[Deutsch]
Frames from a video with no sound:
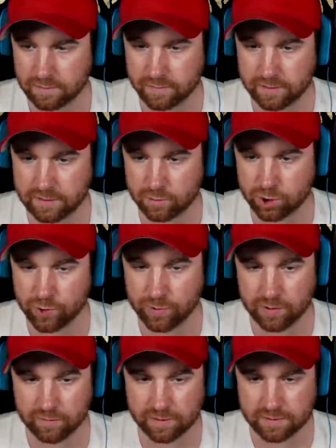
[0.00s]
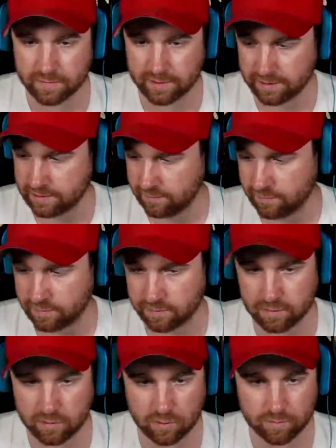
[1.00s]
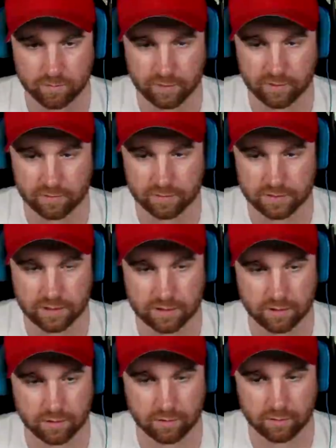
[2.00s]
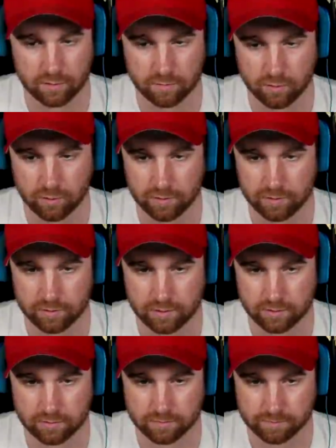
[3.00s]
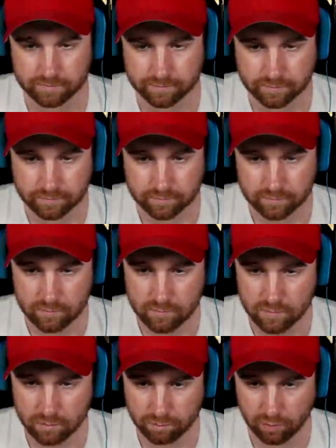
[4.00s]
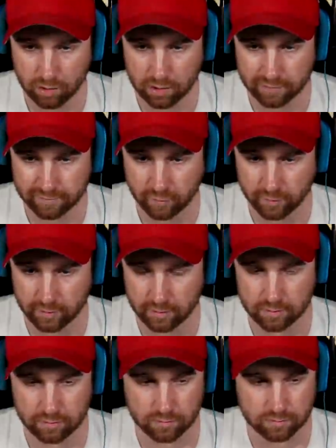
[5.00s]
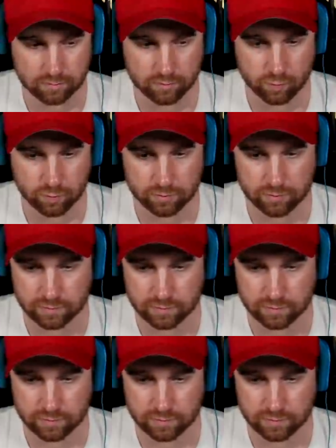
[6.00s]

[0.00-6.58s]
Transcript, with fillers: wäre jetzt so schön gewesen, wenn er jetzt einfach gekommen wäre und gesagt hätte, ja moin und dann Boller, Feuer und gut oder